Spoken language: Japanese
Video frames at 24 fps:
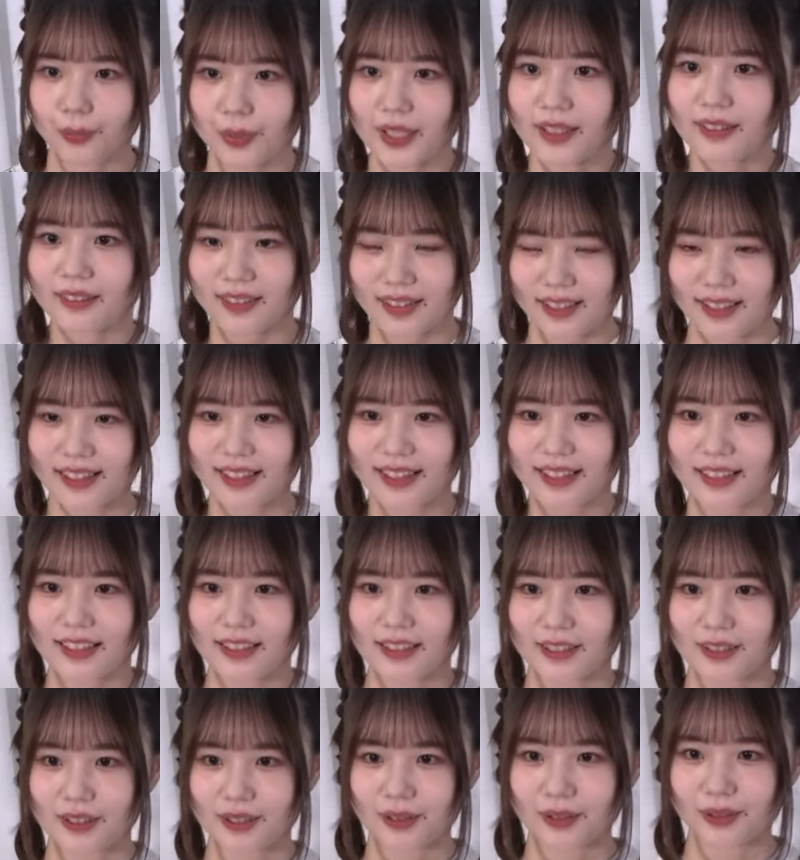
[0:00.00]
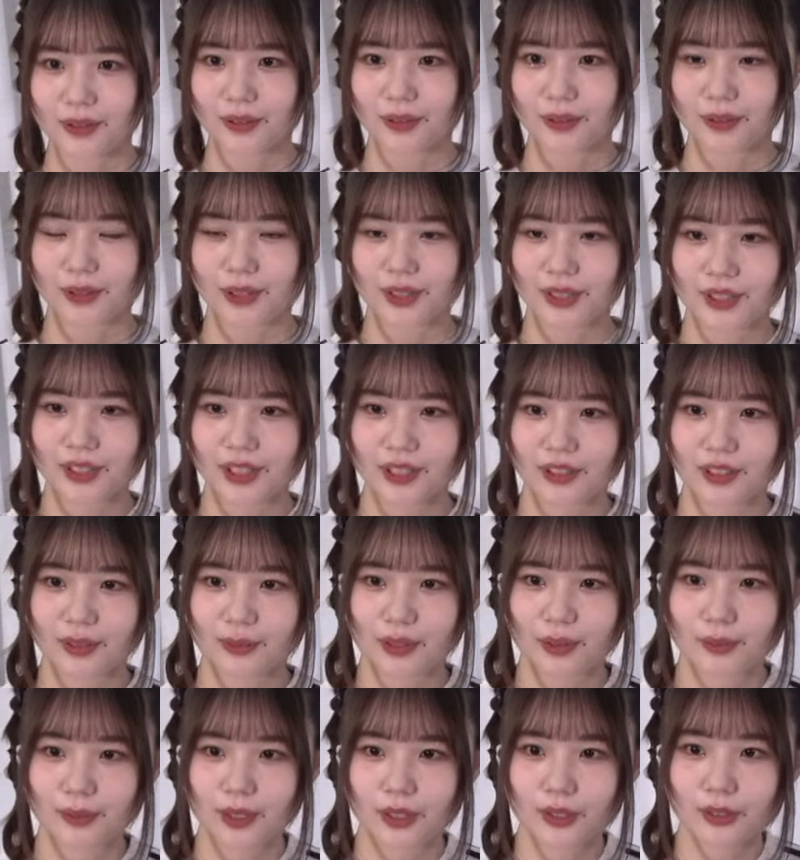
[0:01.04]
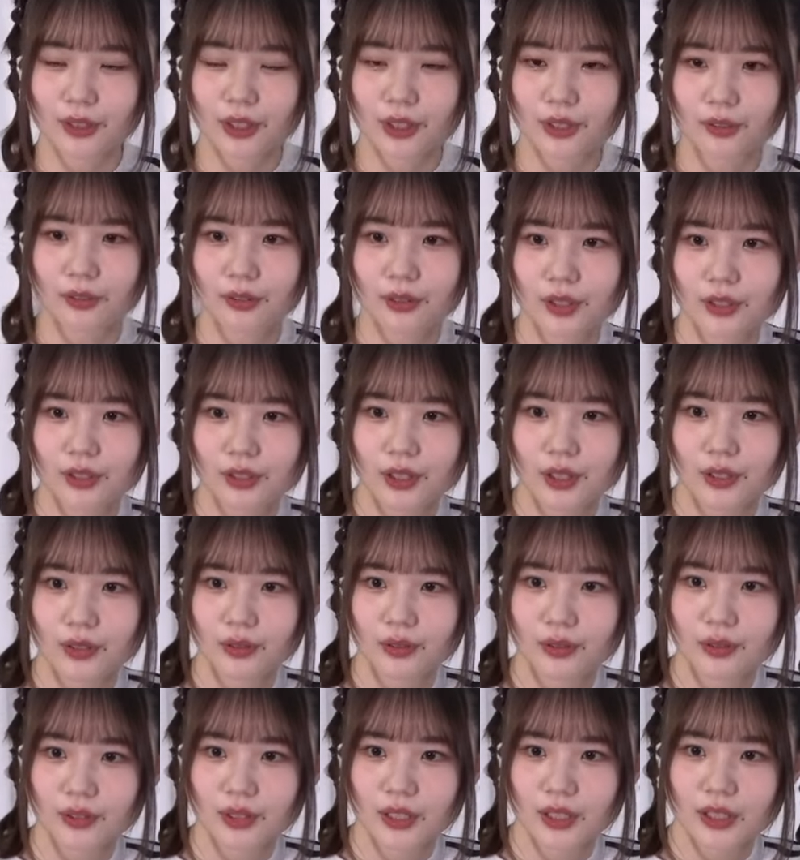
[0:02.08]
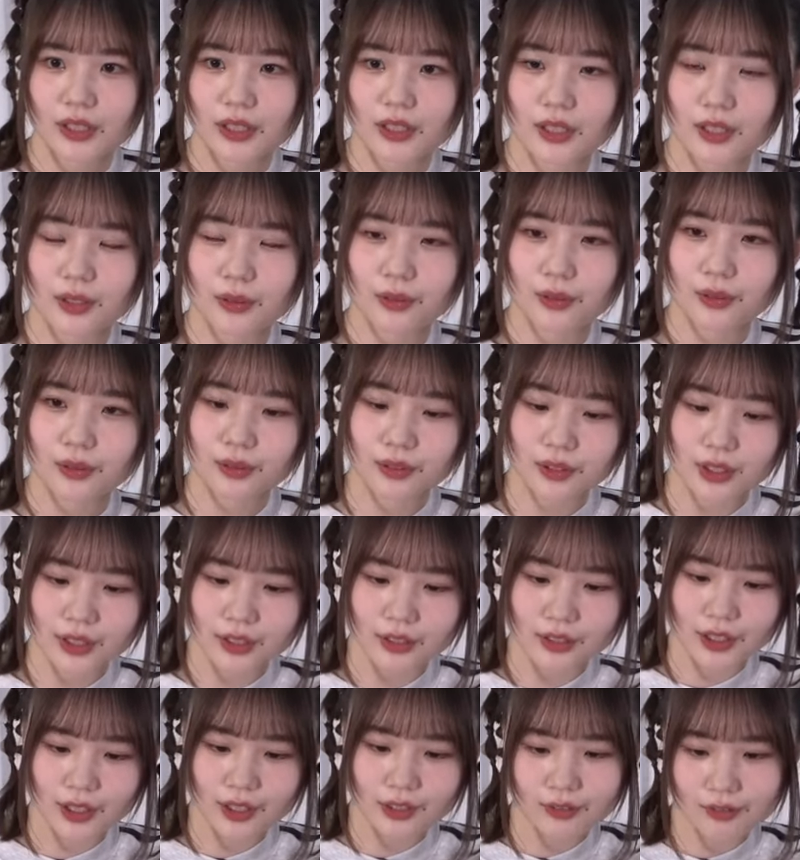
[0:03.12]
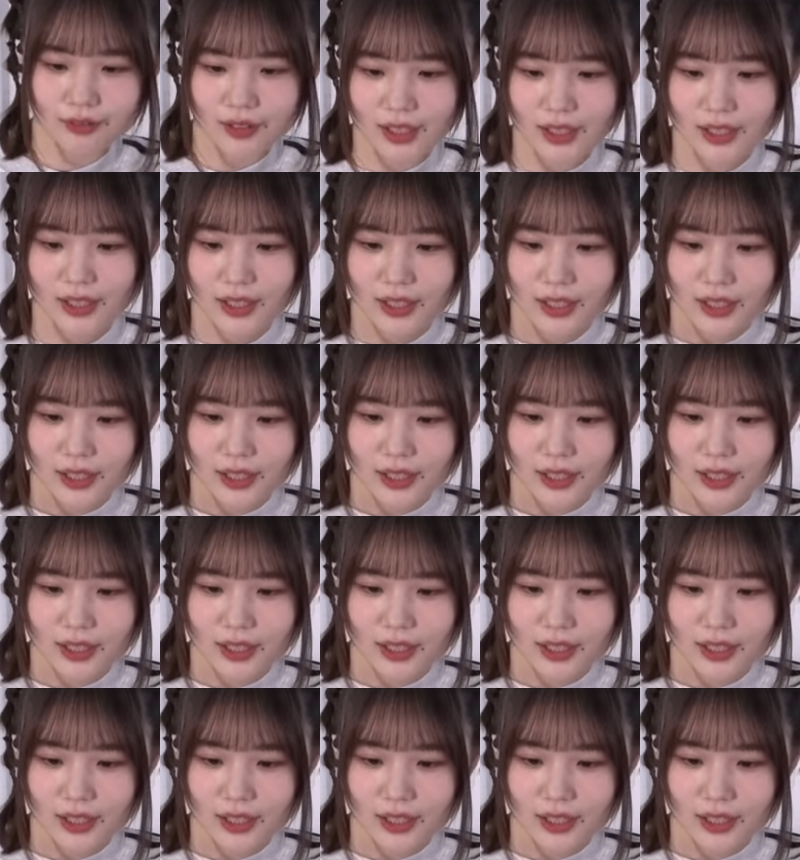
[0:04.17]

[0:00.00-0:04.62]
うベンね、そうおじいちゃんの名前ベンって言うんですけど、確かにこの作品は